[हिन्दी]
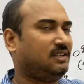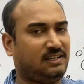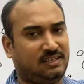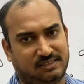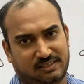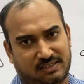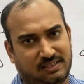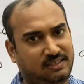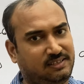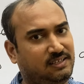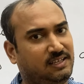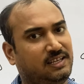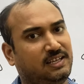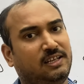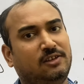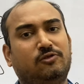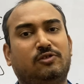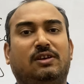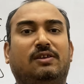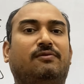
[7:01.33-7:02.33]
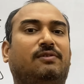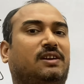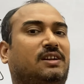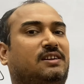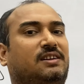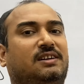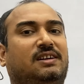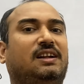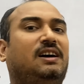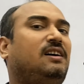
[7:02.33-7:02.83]
यहाँ तक ले जाएंगे तो ये वर्क
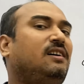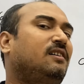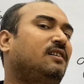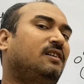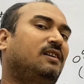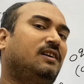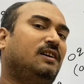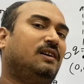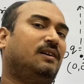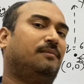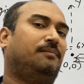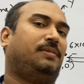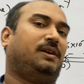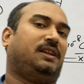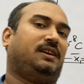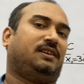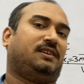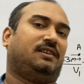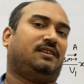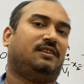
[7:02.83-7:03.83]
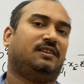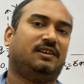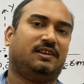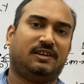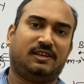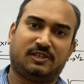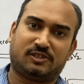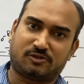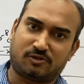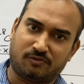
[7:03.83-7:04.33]
करना पड़ेगा
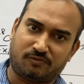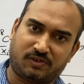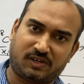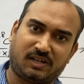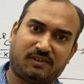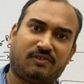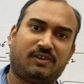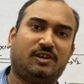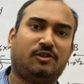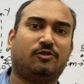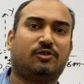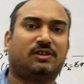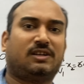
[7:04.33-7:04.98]
इसको फटाफट नोट